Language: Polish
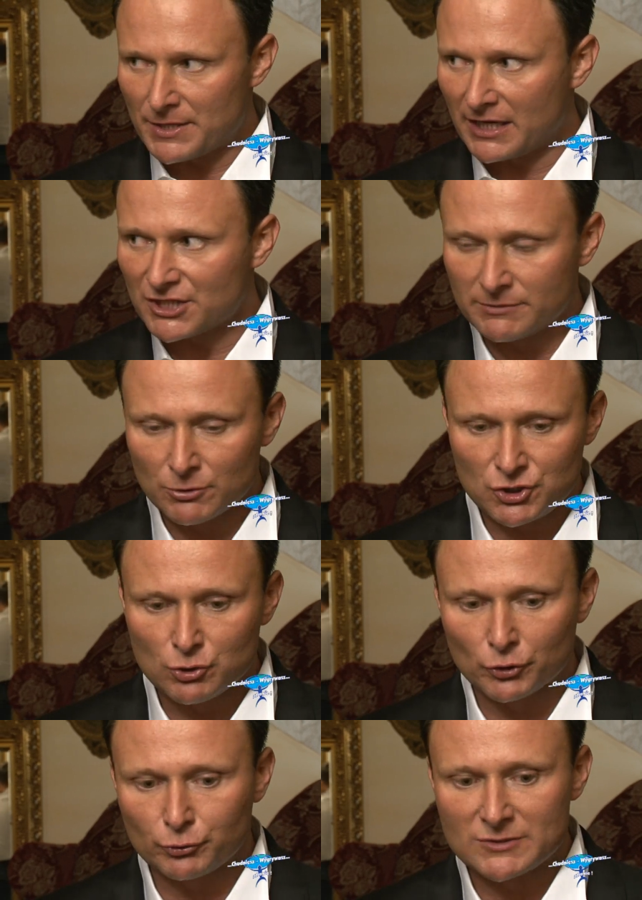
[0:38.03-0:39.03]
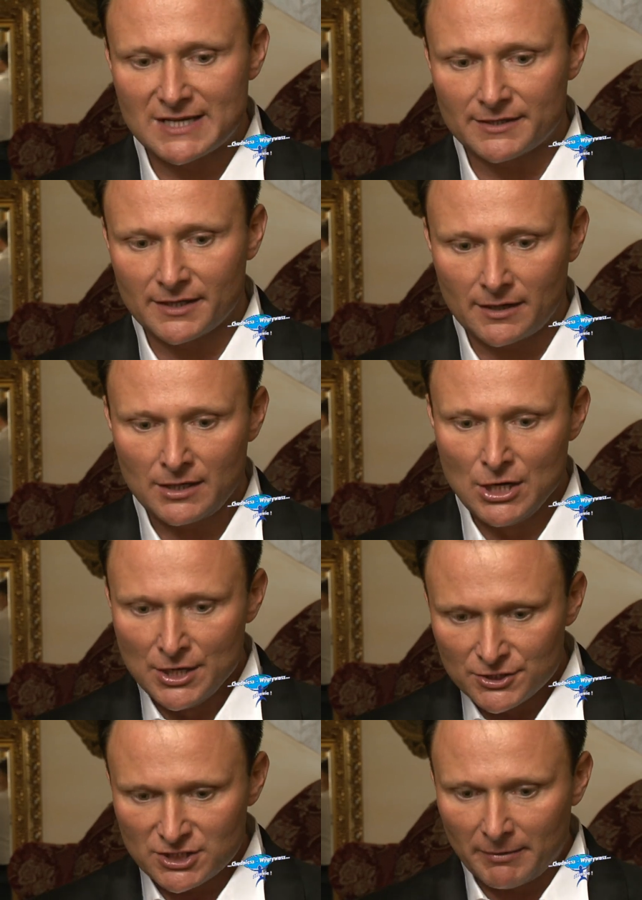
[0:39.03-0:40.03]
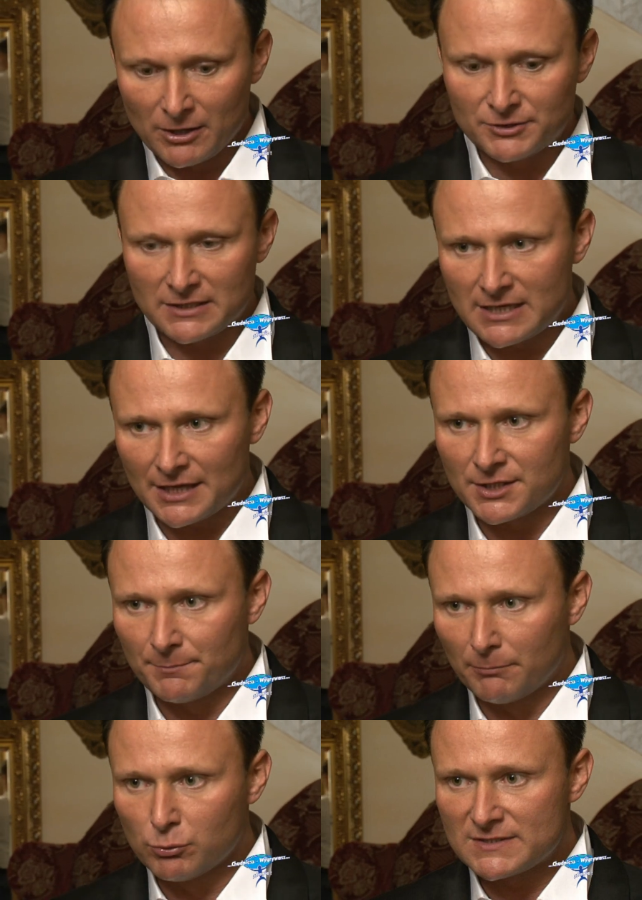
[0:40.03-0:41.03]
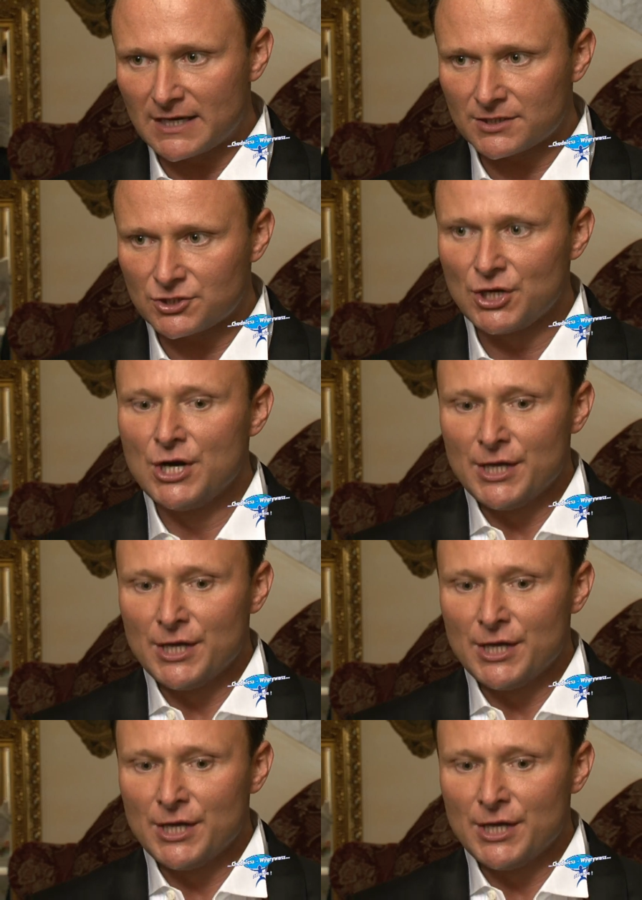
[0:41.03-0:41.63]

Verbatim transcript: Na każdym odcinku odchudzania trzeba ją delikatnie pobudzać